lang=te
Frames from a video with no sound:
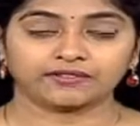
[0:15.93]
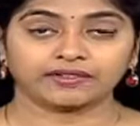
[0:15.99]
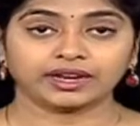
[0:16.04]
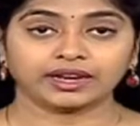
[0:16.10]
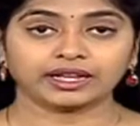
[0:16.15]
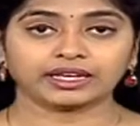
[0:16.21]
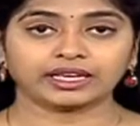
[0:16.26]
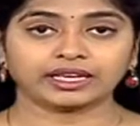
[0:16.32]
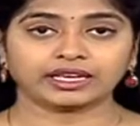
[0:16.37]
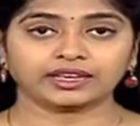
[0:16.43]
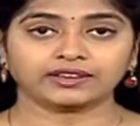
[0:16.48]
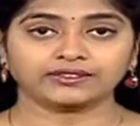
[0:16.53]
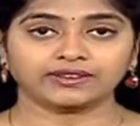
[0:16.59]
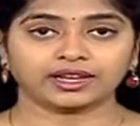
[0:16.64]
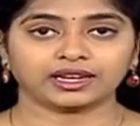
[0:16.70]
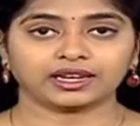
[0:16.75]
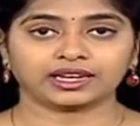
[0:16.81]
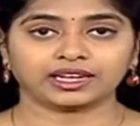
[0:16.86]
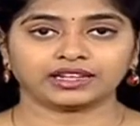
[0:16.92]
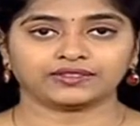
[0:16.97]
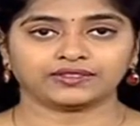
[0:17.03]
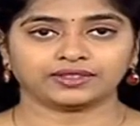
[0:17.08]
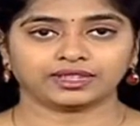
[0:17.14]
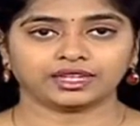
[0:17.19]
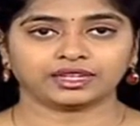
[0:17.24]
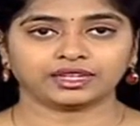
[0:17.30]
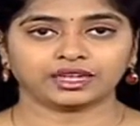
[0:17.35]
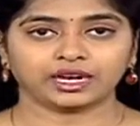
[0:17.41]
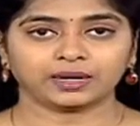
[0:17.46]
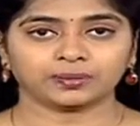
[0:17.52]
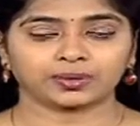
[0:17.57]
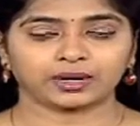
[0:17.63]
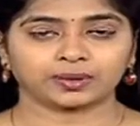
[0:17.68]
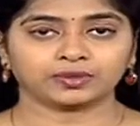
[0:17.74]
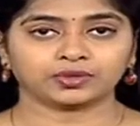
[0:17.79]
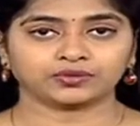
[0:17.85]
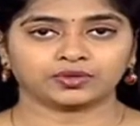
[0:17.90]
వెనక్కి ఇవ్వాలనే విధంగా
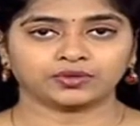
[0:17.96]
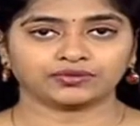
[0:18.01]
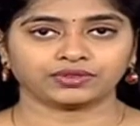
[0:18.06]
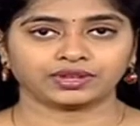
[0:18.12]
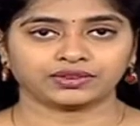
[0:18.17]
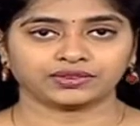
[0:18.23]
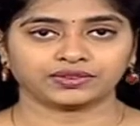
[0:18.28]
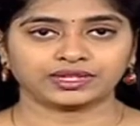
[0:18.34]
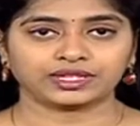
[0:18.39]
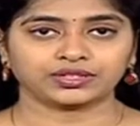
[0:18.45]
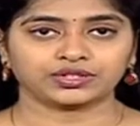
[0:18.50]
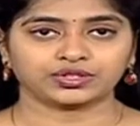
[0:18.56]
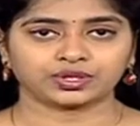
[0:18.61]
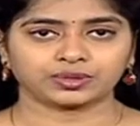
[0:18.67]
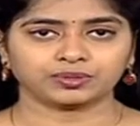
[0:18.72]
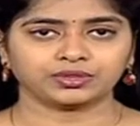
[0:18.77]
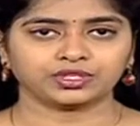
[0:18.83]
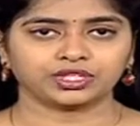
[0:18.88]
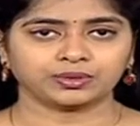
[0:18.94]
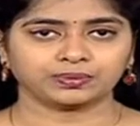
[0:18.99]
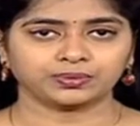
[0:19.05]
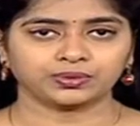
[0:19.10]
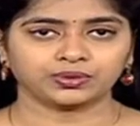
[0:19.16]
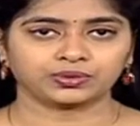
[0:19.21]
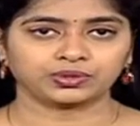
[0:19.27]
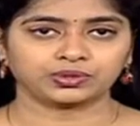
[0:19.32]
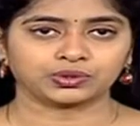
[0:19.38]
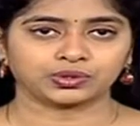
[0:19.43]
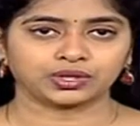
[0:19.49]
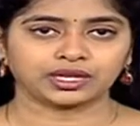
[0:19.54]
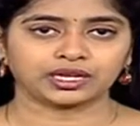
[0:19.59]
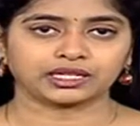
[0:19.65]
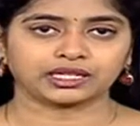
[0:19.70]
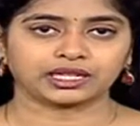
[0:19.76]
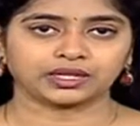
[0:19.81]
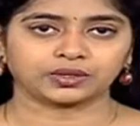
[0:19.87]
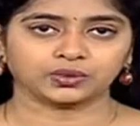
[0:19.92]
ప్రభుత్వం వ్యవహరించడం ఎప్పుడూ
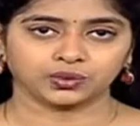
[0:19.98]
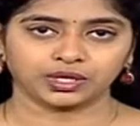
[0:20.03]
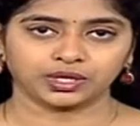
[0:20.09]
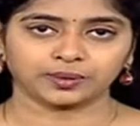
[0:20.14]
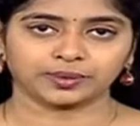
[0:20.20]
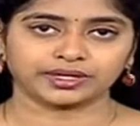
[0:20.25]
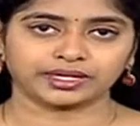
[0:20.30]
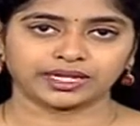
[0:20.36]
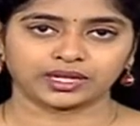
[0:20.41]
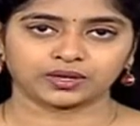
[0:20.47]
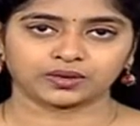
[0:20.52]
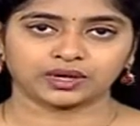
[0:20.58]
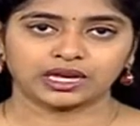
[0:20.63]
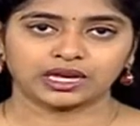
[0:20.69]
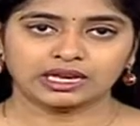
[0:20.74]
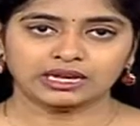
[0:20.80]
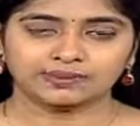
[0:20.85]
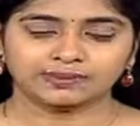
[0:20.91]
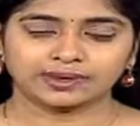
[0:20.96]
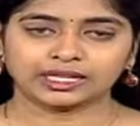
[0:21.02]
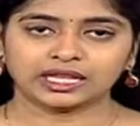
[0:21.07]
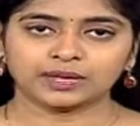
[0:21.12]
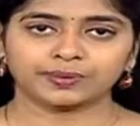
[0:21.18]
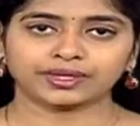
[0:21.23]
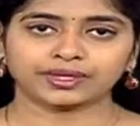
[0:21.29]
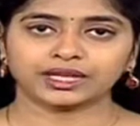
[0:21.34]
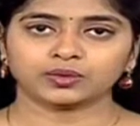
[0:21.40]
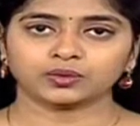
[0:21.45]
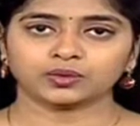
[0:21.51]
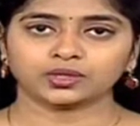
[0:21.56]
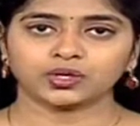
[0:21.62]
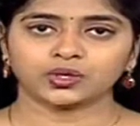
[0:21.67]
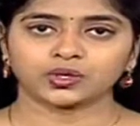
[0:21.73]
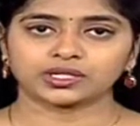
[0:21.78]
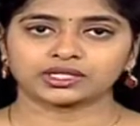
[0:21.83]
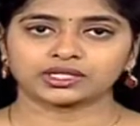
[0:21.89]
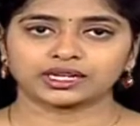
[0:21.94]
చూడలేదని దుయ్యబట్టారు పదే పదే
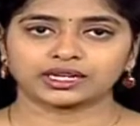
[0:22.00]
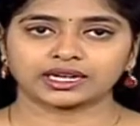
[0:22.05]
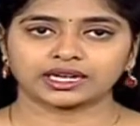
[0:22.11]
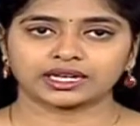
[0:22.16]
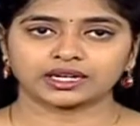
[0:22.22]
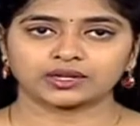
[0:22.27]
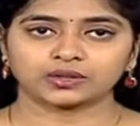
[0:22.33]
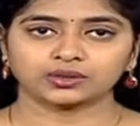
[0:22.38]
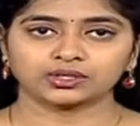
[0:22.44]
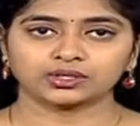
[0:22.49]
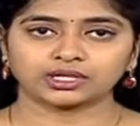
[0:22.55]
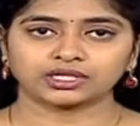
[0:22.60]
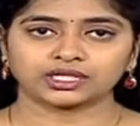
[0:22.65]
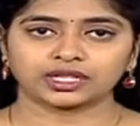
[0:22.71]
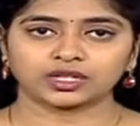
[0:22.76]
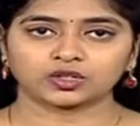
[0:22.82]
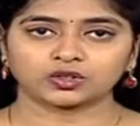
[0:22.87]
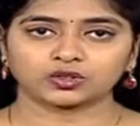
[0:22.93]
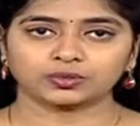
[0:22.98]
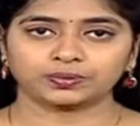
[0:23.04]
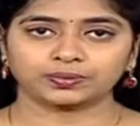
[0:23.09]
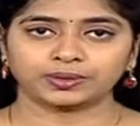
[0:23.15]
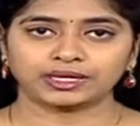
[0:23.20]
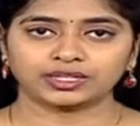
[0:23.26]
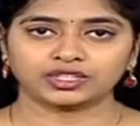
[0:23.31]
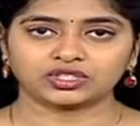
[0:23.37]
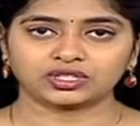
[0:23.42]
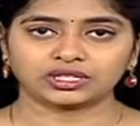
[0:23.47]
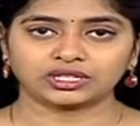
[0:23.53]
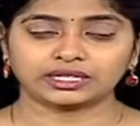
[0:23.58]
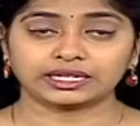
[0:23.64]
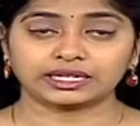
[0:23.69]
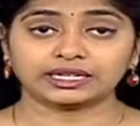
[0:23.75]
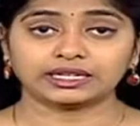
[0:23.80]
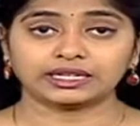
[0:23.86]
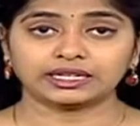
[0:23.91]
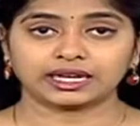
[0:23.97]
ఉద్యోగ సంఘాలను చర్చలకు పిలిచి
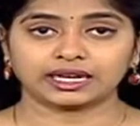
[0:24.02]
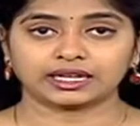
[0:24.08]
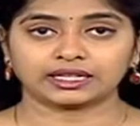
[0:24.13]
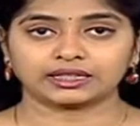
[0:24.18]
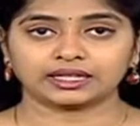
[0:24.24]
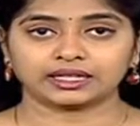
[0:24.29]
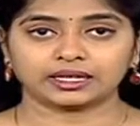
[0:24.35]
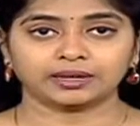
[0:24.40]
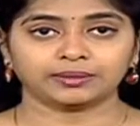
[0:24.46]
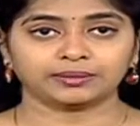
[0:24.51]
ఇంటి అద్దె